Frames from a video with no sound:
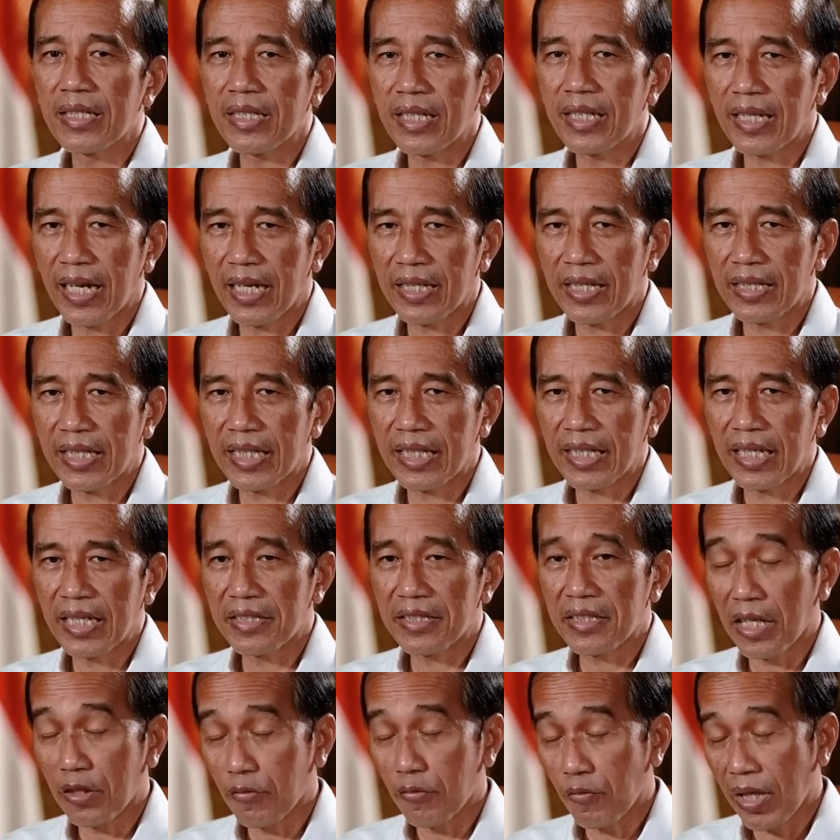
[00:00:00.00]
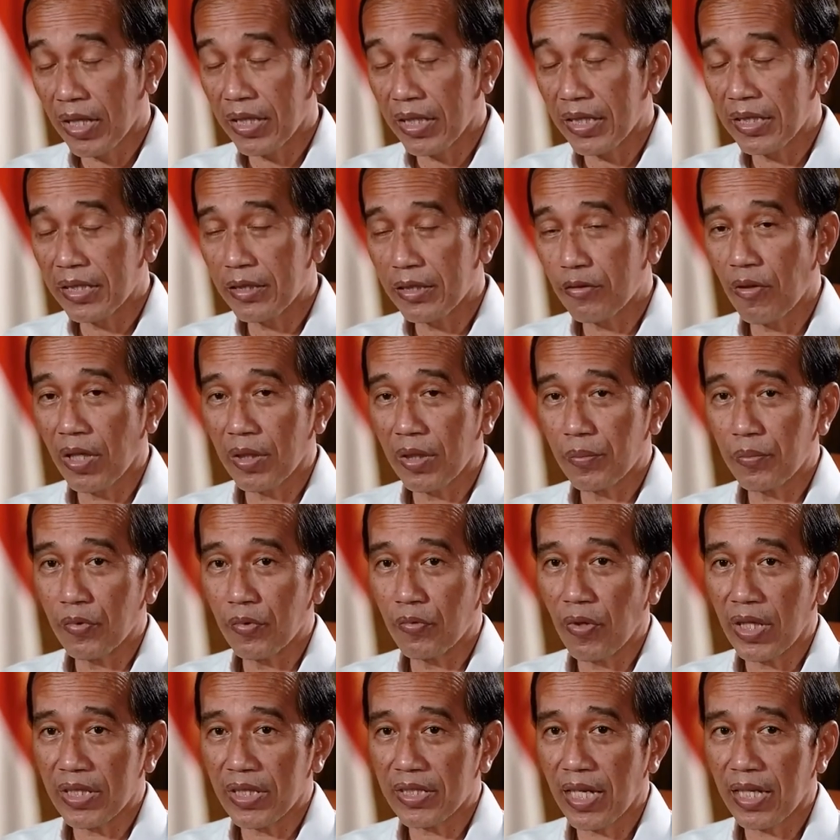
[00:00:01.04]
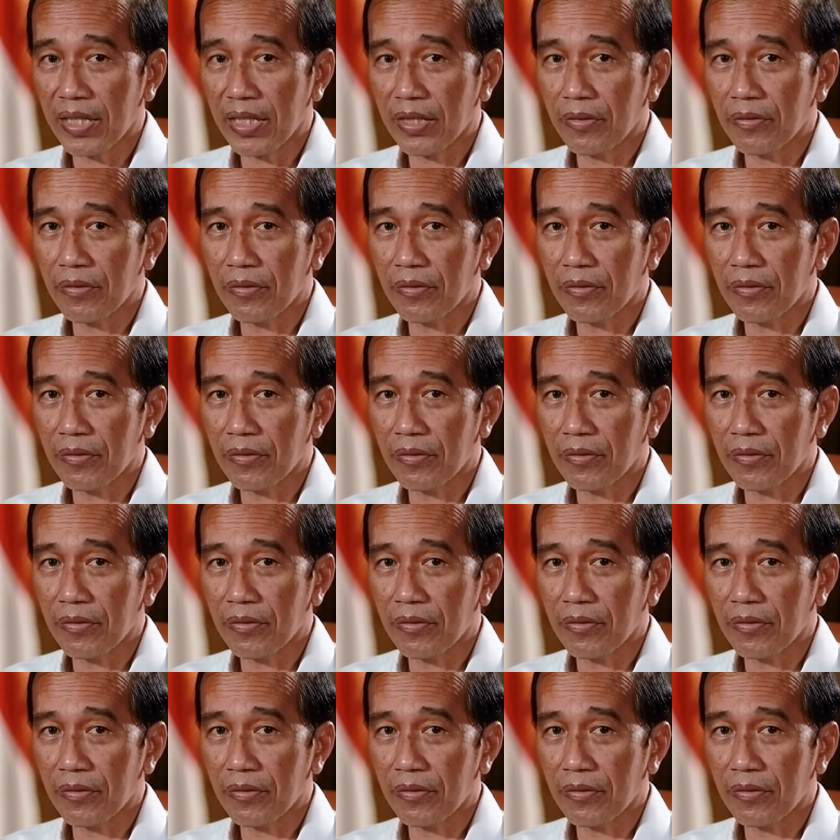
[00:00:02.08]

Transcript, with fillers: dengan 3 Januari 2021